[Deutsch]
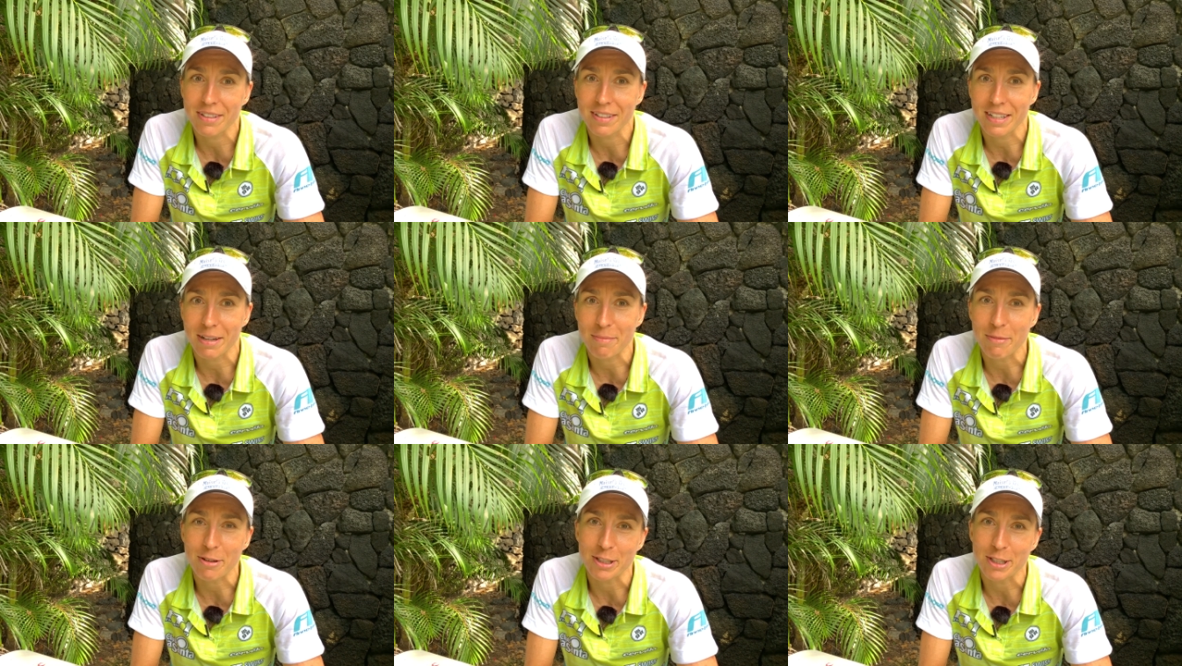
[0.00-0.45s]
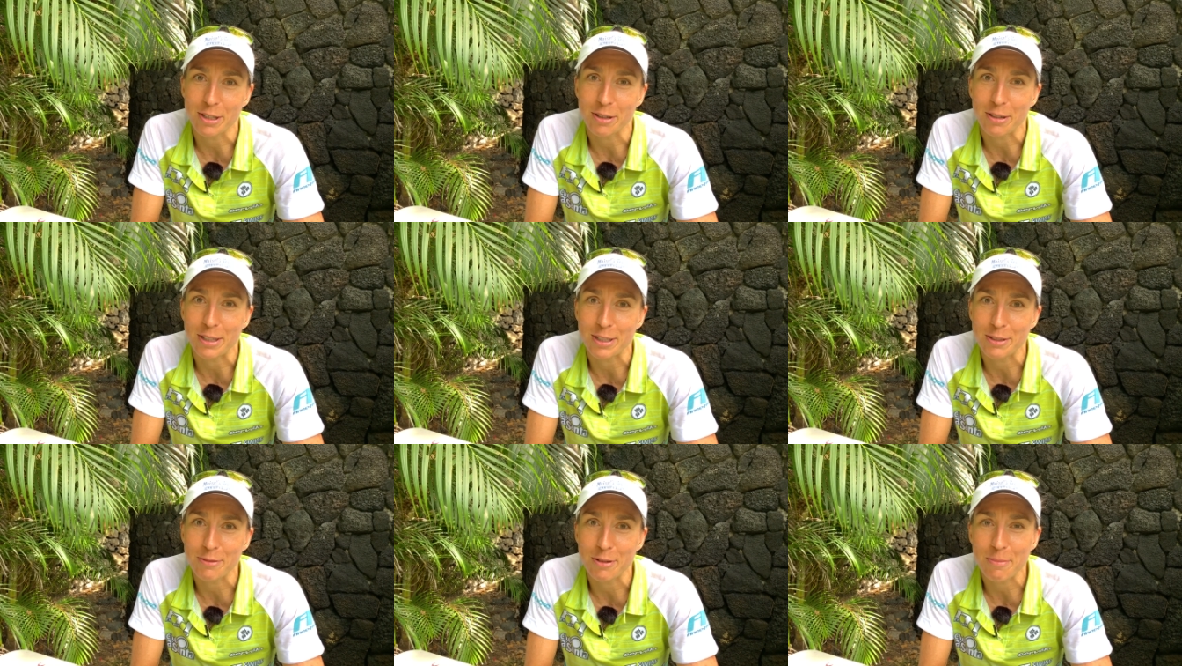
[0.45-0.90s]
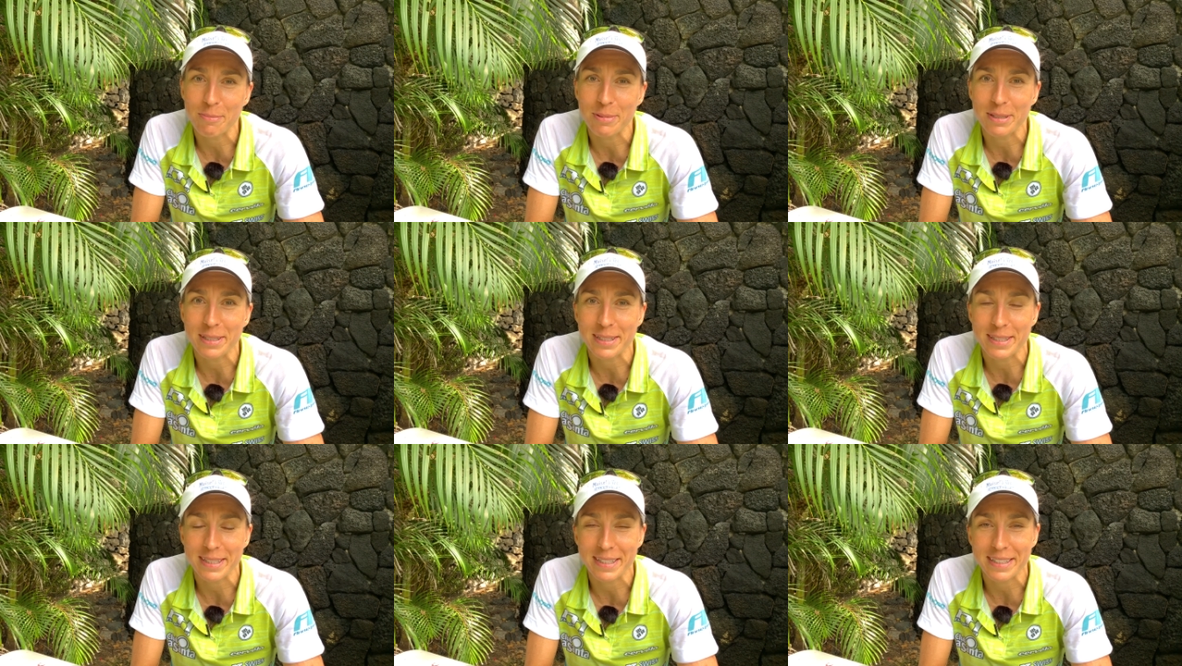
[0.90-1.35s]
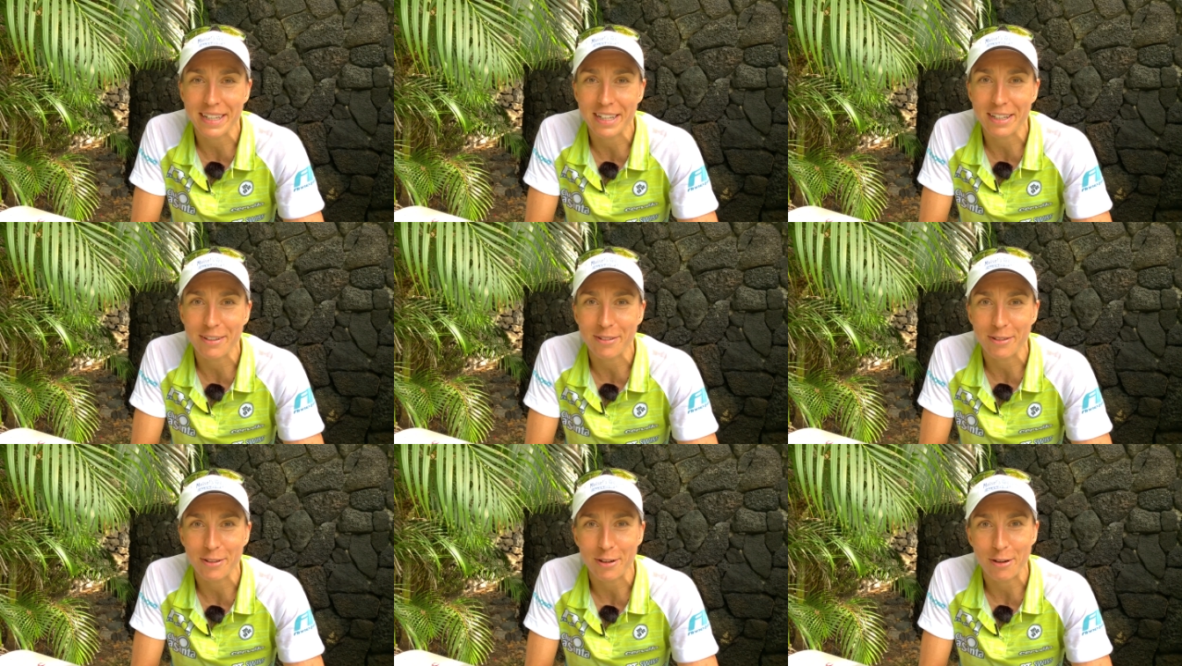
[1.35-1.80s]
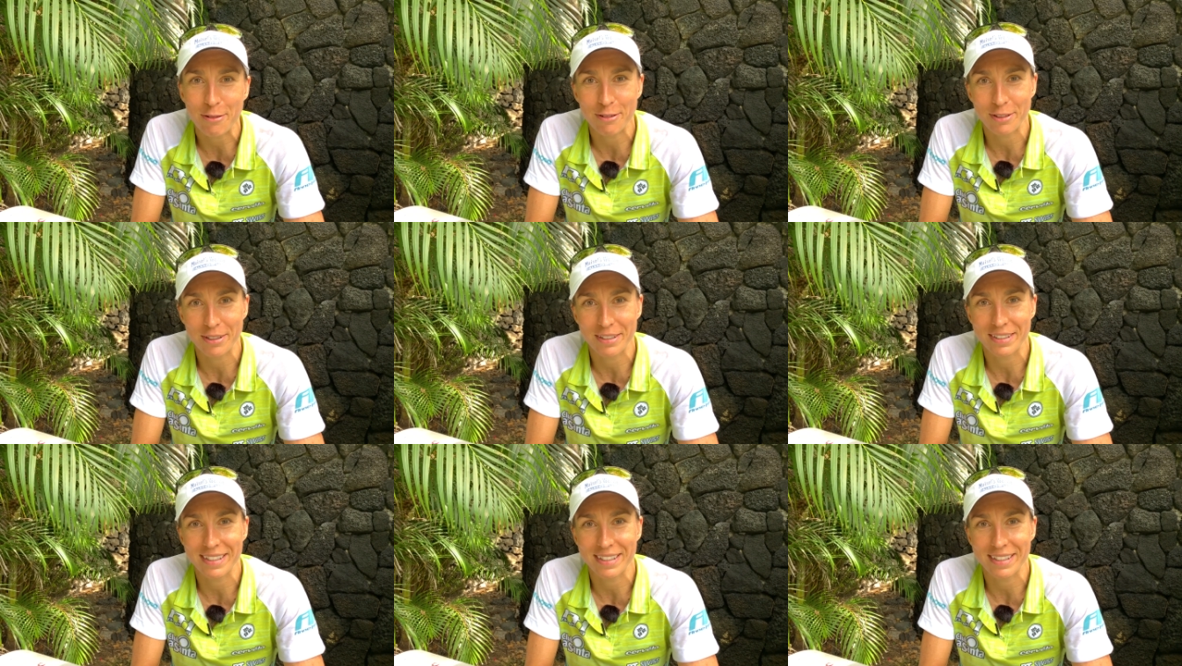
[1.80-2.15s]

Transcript: da möchte ich auch als Vorbild dienen und hoffe,